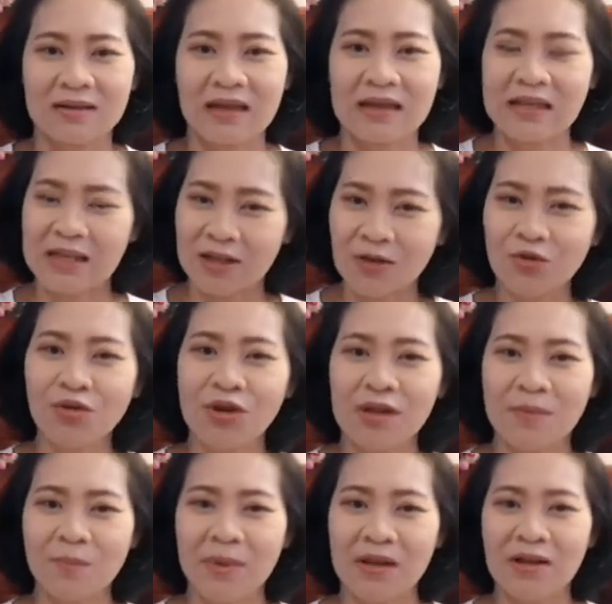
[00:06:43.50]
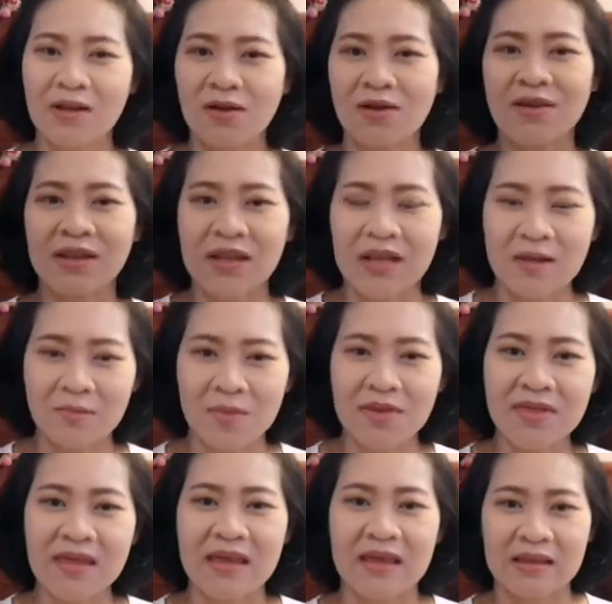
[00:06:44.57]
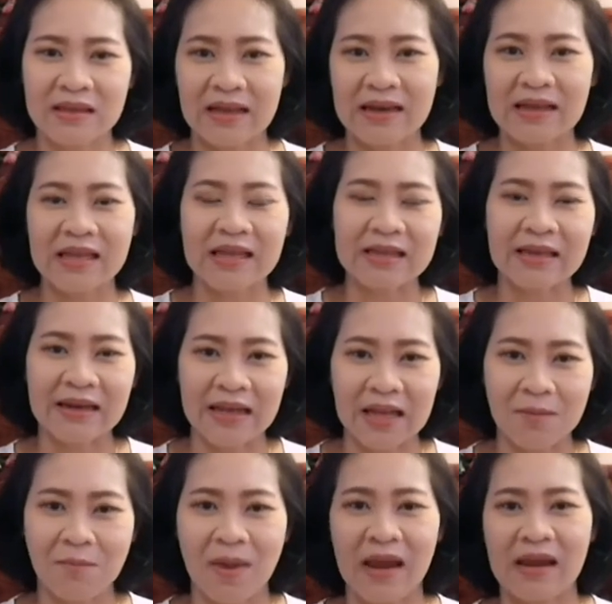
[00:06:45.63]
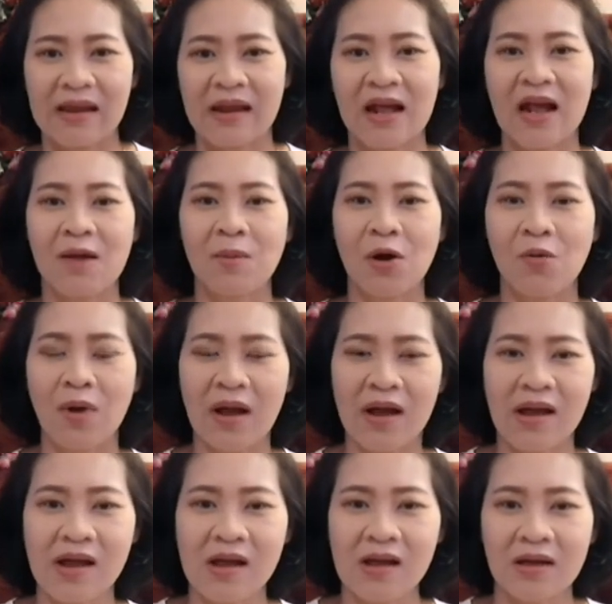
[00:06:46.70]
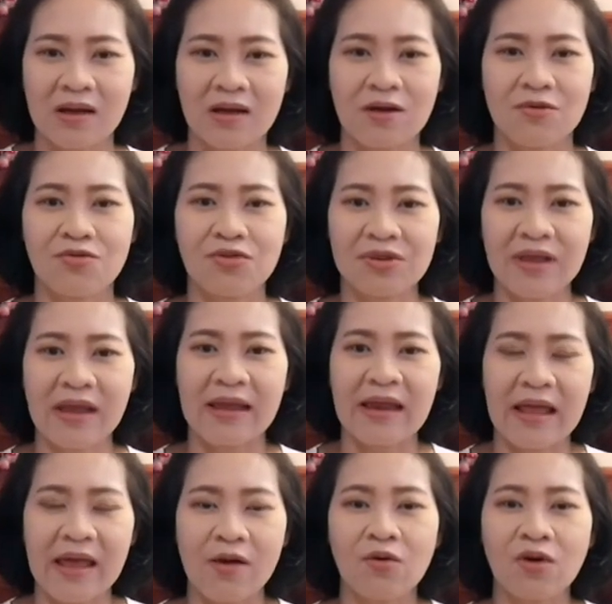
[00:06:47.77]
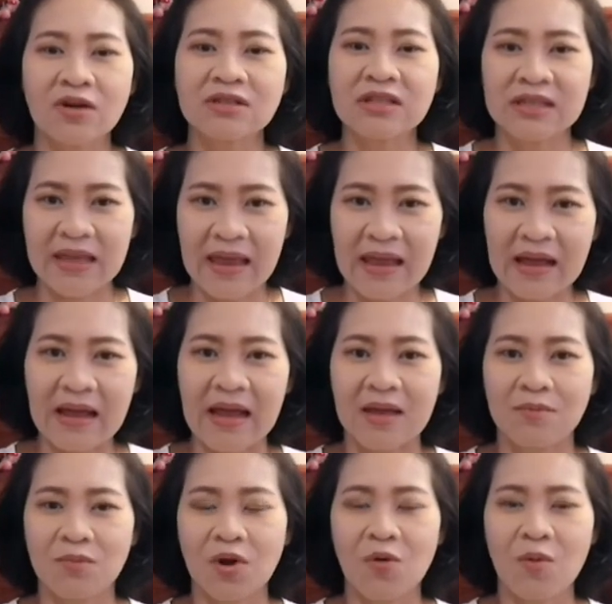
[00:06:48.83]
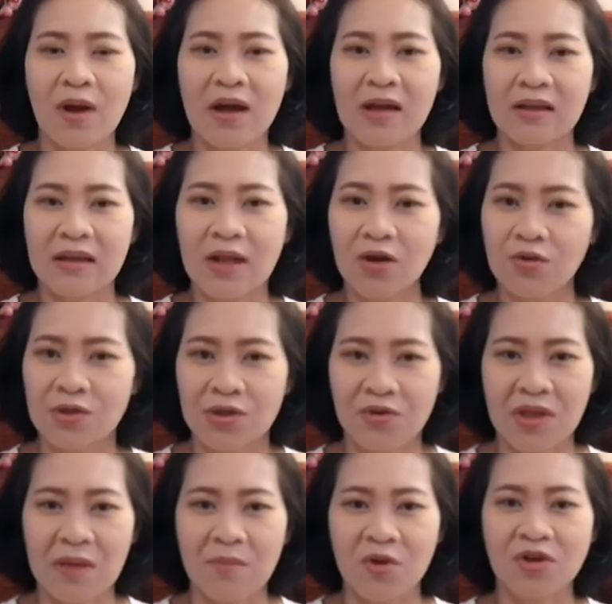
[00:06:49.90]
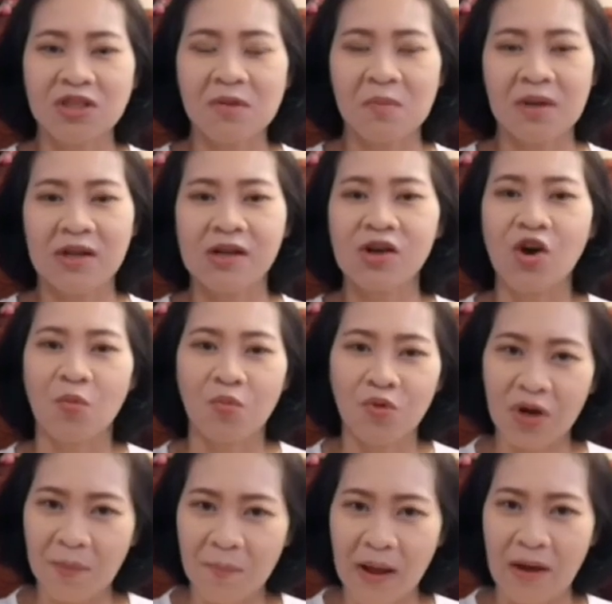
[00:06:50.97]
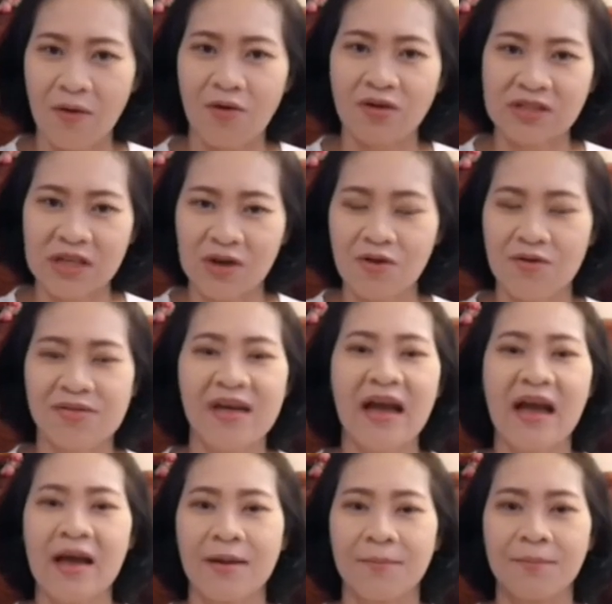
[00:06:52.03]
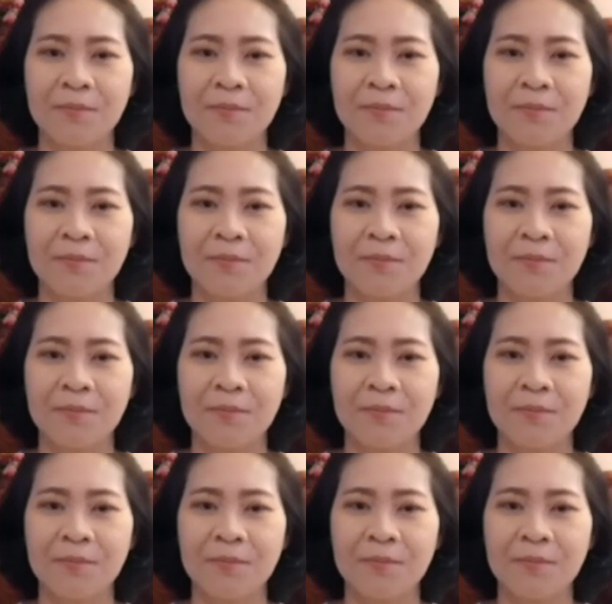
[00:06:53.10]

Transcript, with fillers: อันนี้ต้องคุยเป็นกรณีพิเศษแต่ละเคสแต่ละเคสไปนะคะ เพราะว่าส่วนใหญ่แล้วก็จะแยกกัน เพราะว่าถ้าลงเสาเข็มก็จะเป็นเรื่องของผู้รับเหมาของช่างก่อสร้าง